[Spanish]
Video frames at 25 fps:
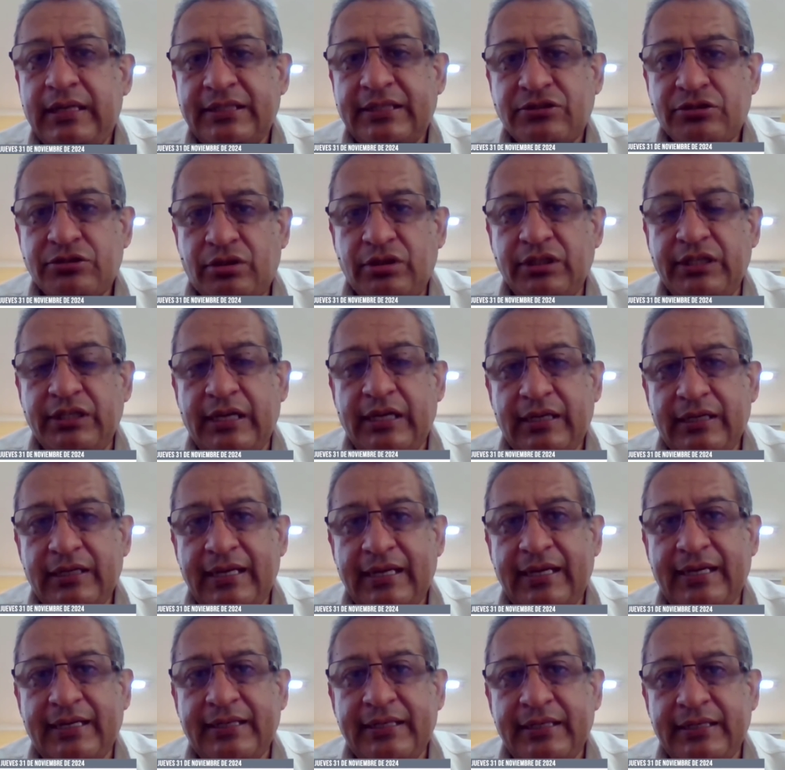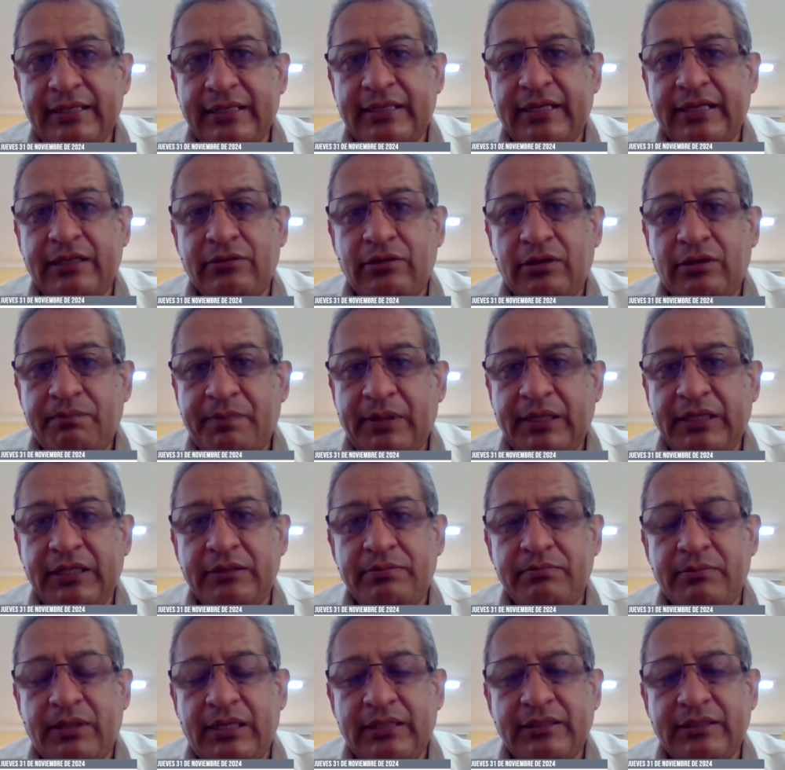la soya le ha generado al
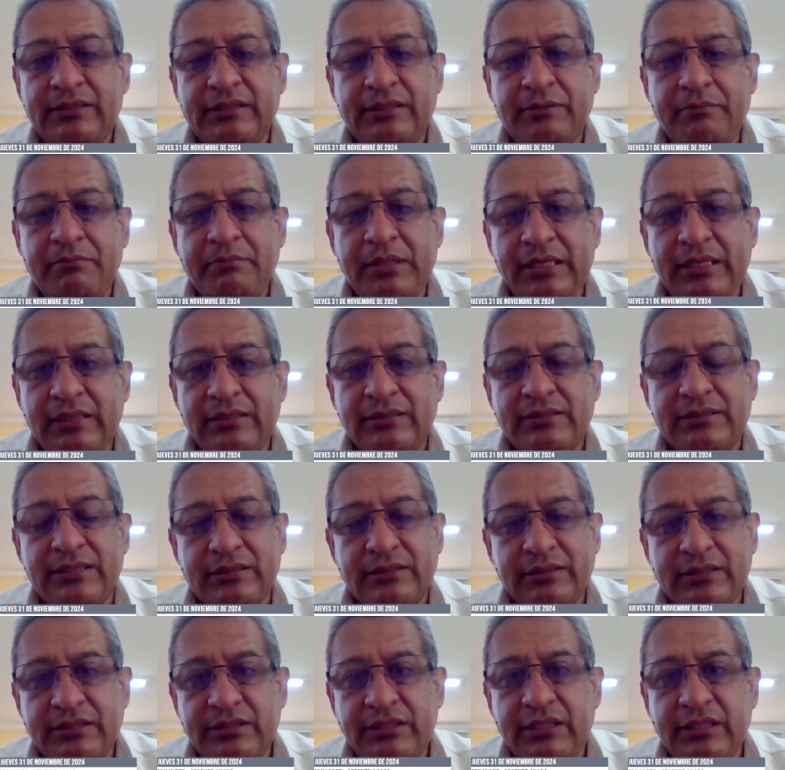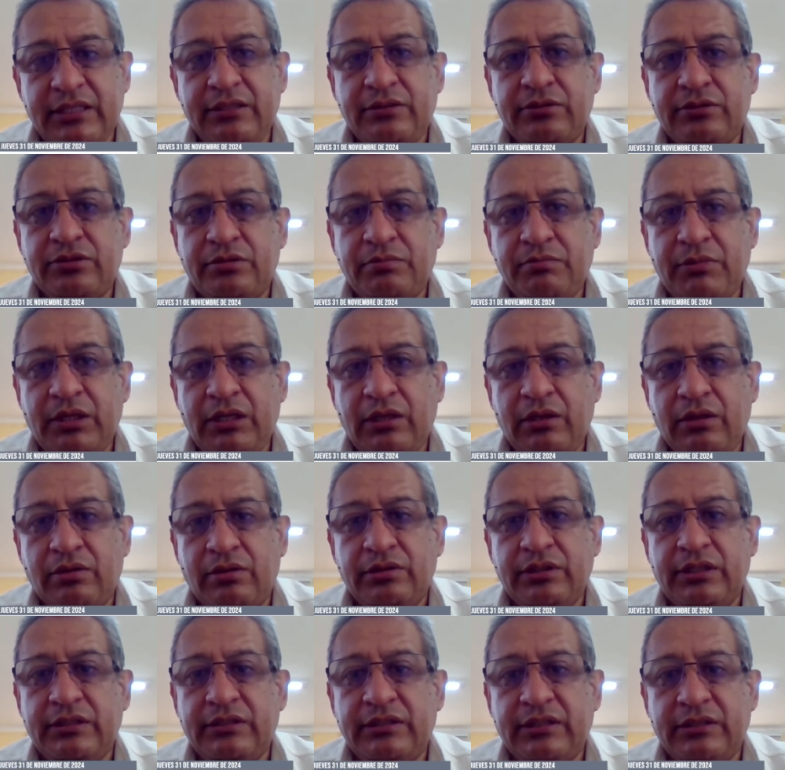país más de 1.700
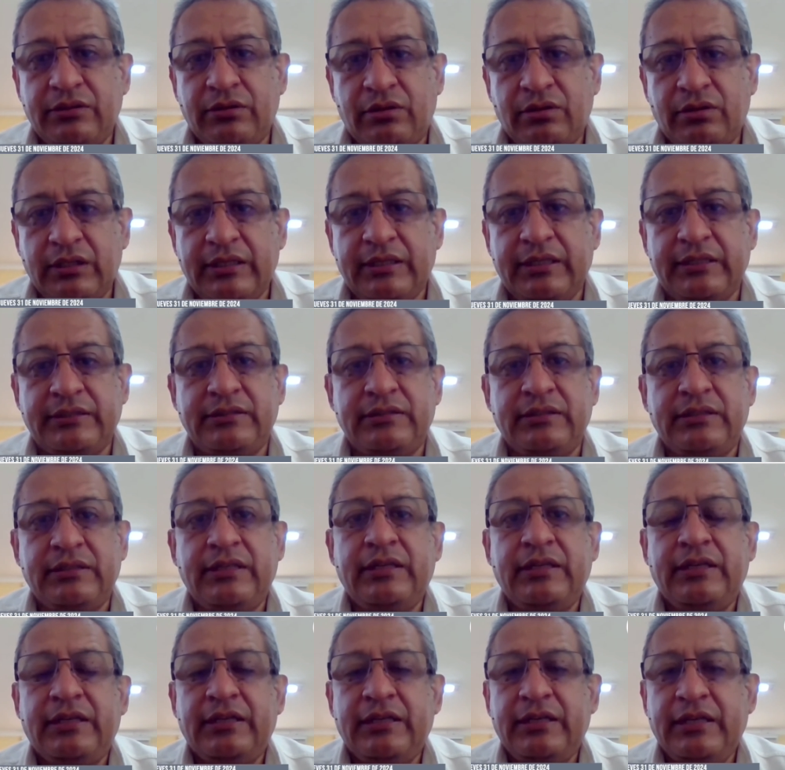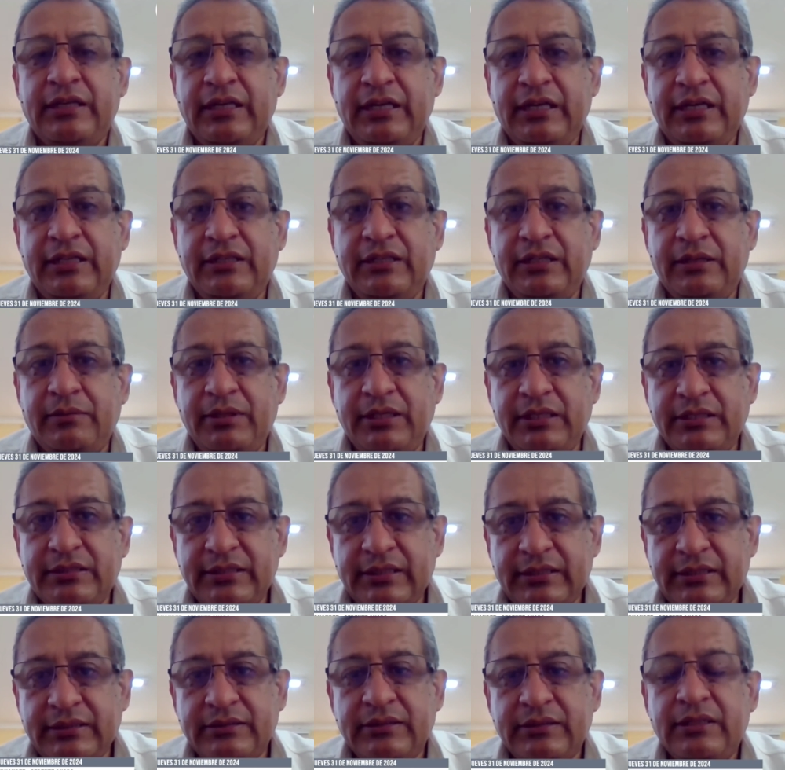millones de dólares en
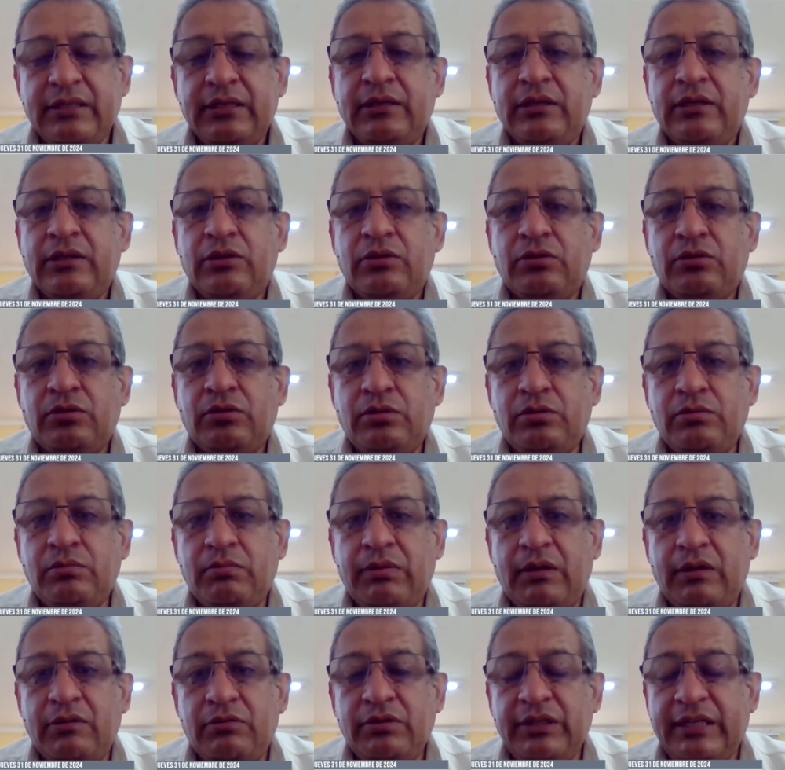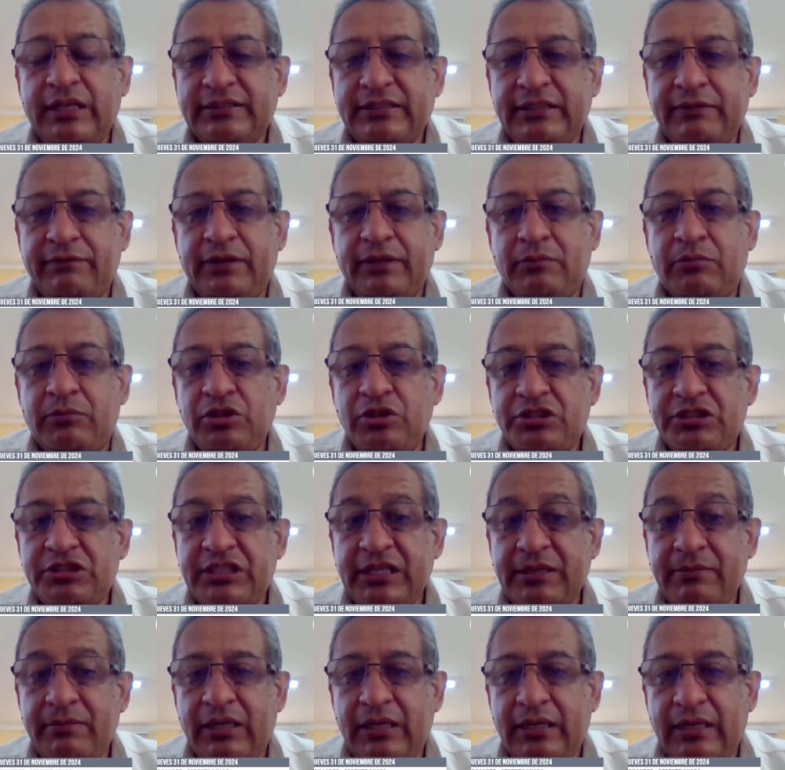divisas, una cifra muy
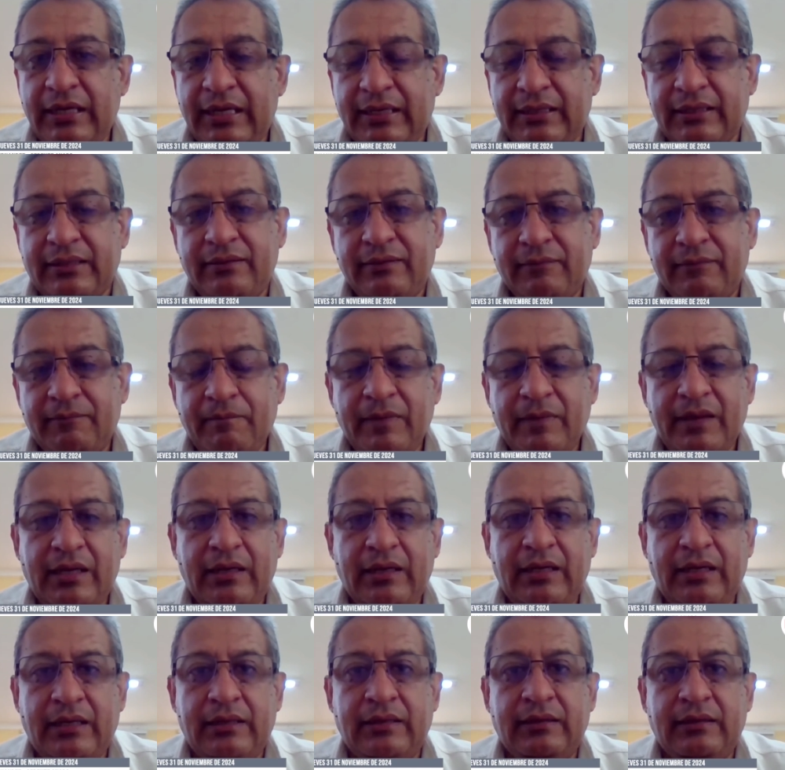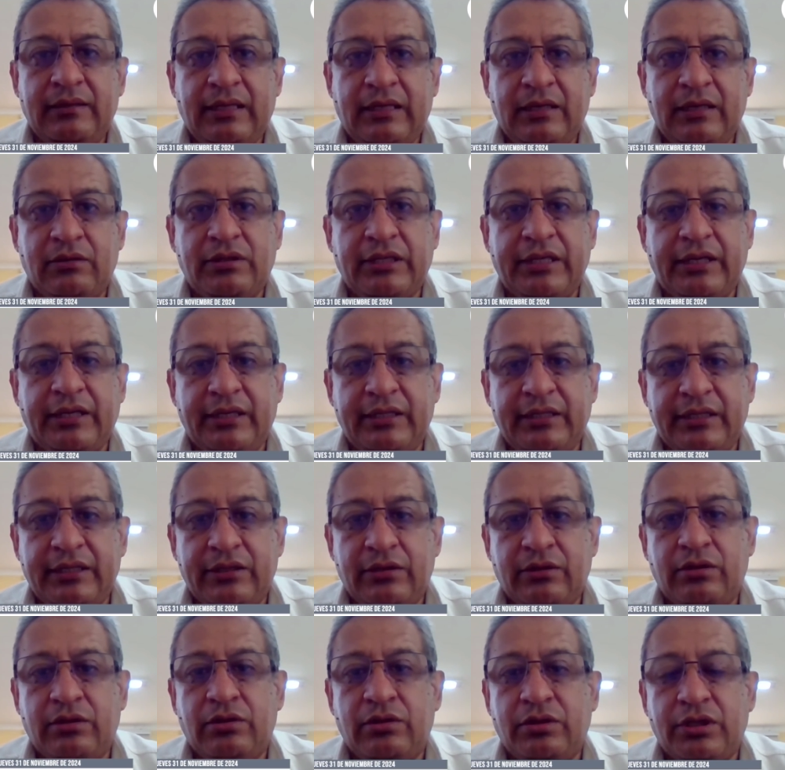similar a, lo que
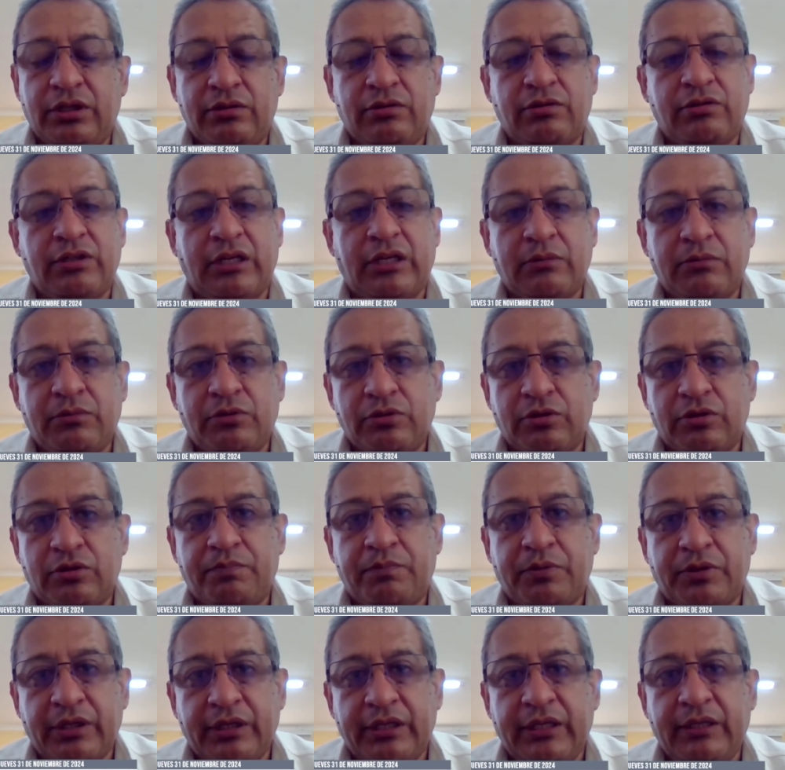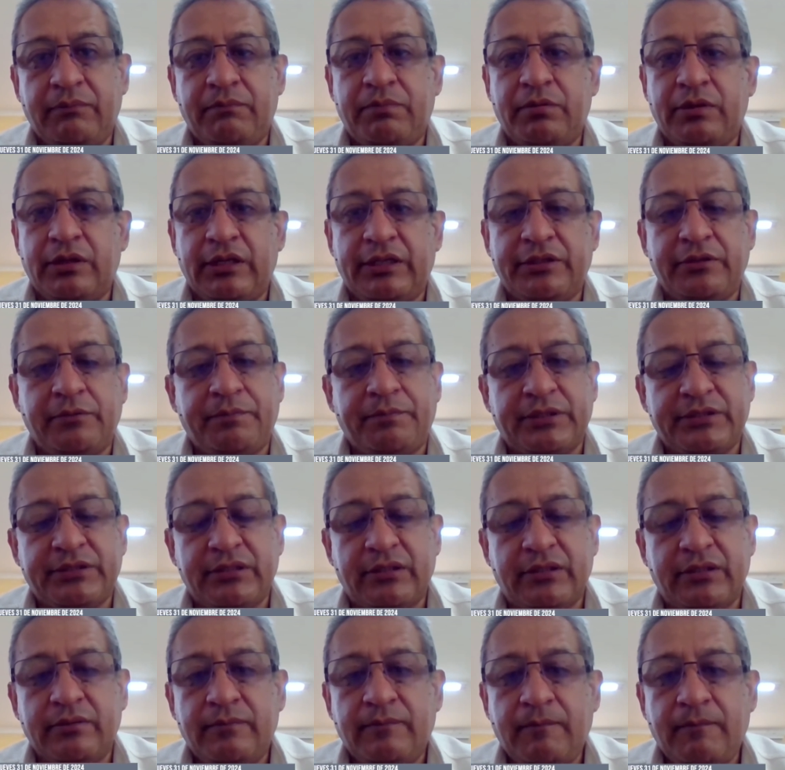generó los hidrocarburos, por ejemplo, el año
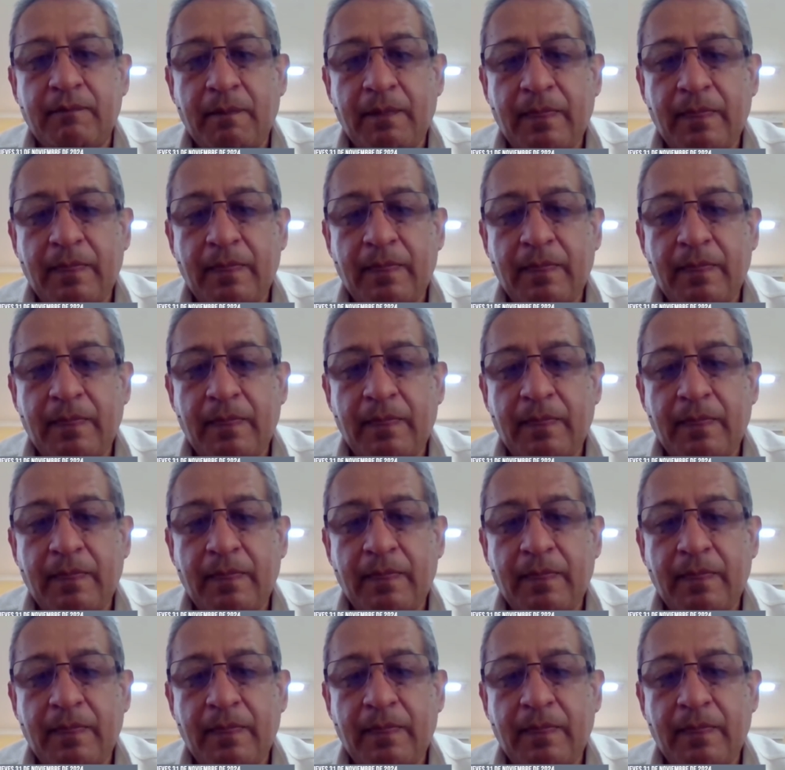pasado.